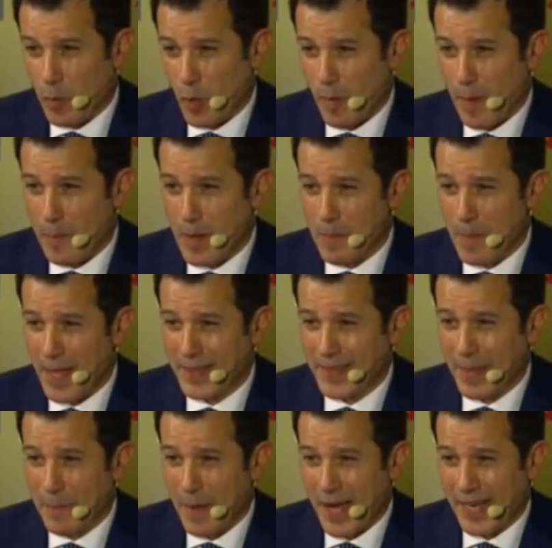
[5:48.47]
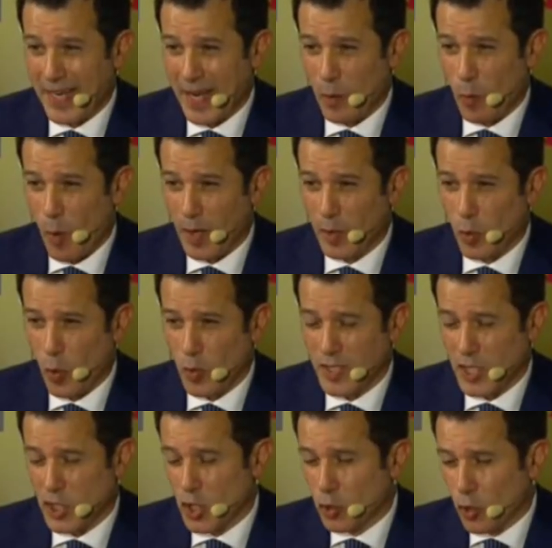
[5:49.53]
Probabilmente manca
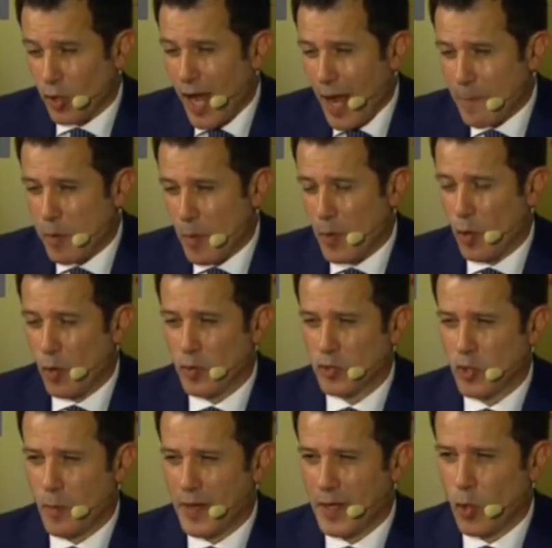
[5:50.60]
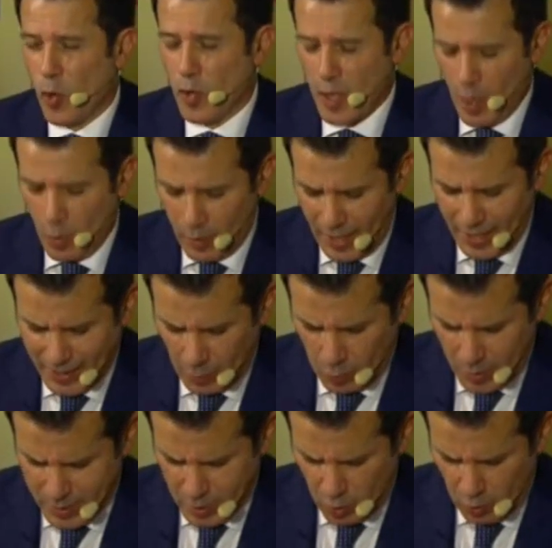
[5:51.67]
qualcosa a centrocampo, però insomma Rigoni è un grande
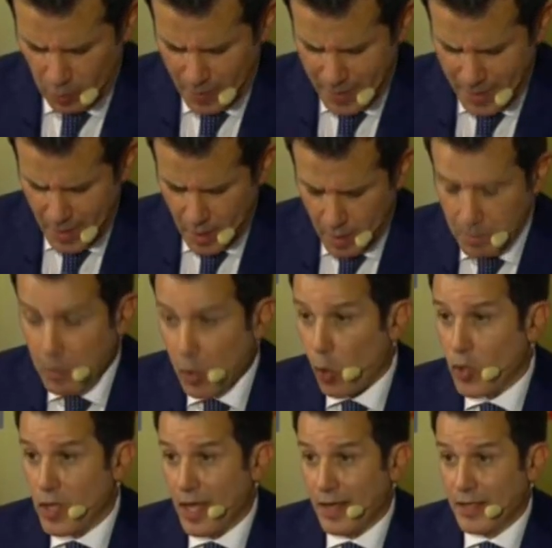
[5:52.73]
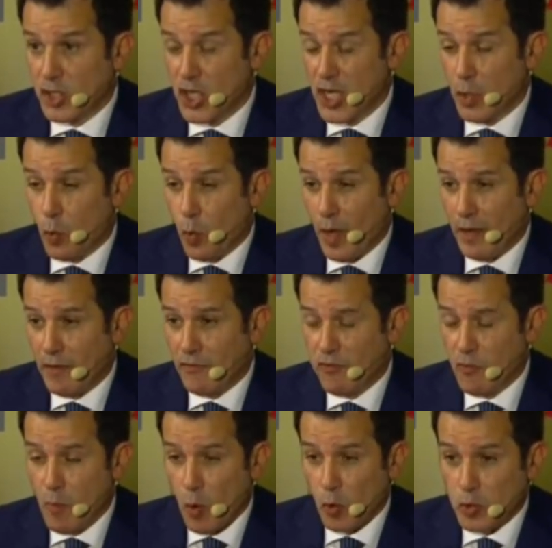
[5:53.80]
acquisto. Bologna 5,
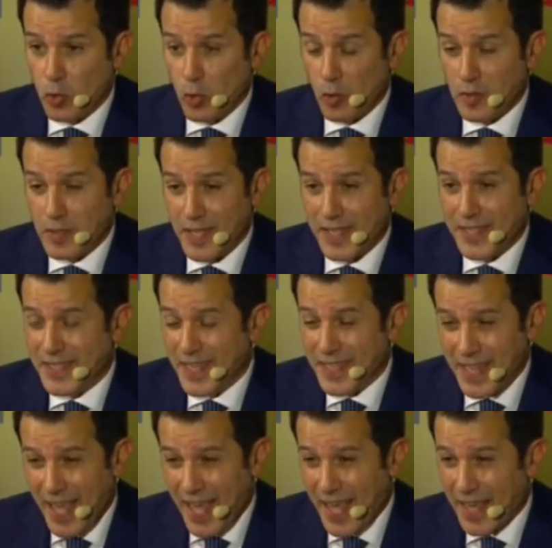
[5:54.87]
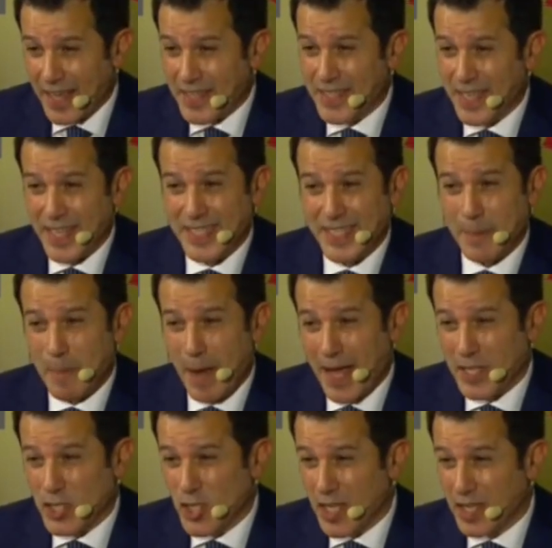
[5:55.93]
fumoso, senza idee, senza
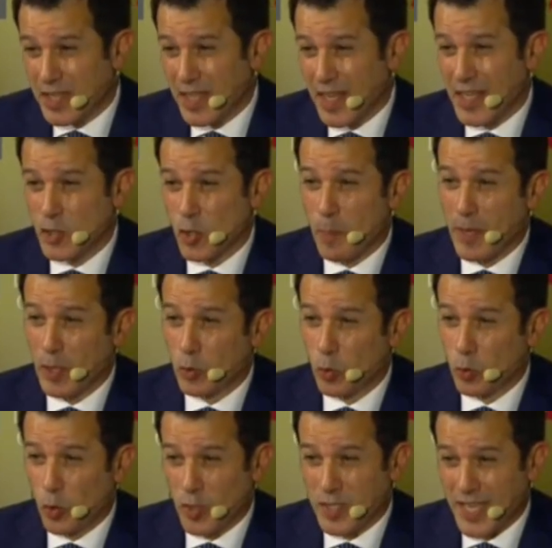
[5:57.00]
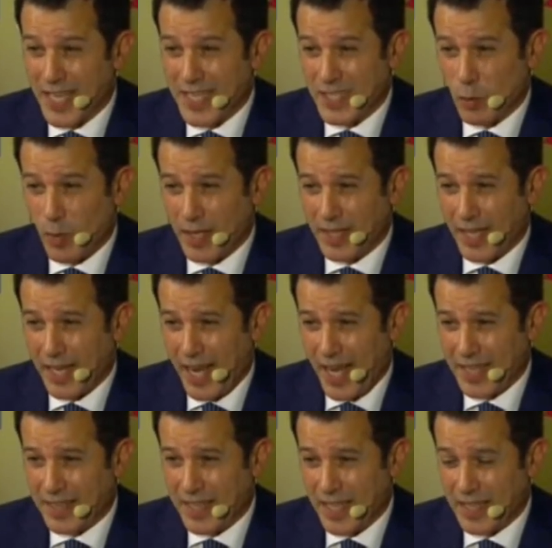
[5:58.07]
budget e soprattutto senza un
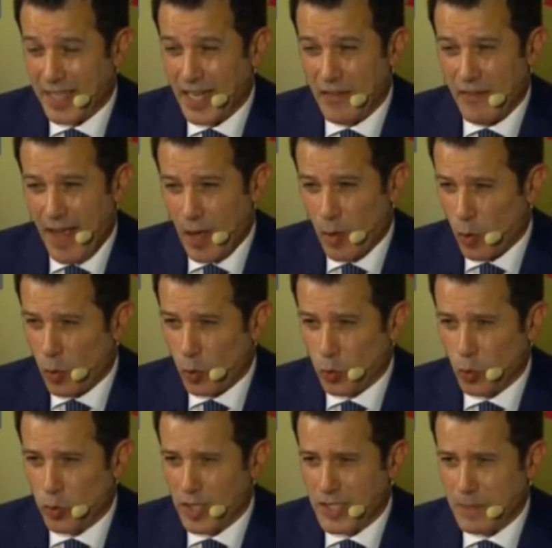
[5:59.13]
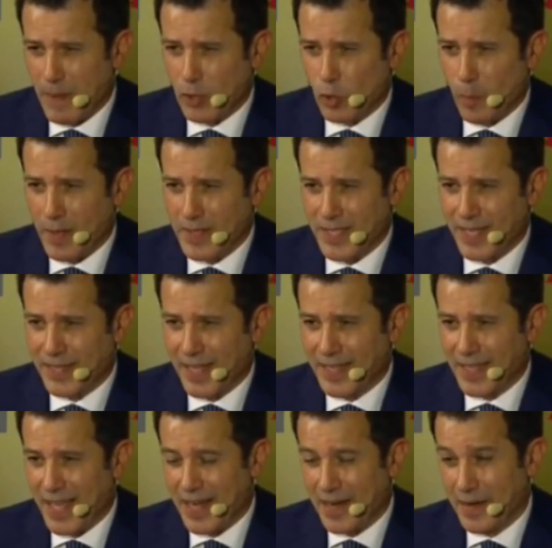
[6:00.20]
attaccante di livello, con tutto il rispetto per
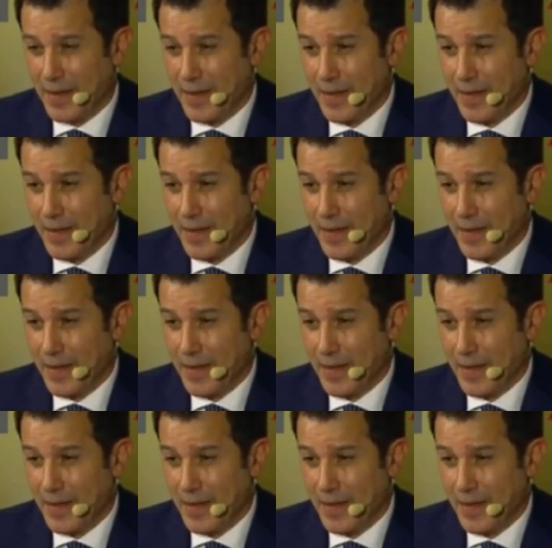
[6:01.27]
Santander.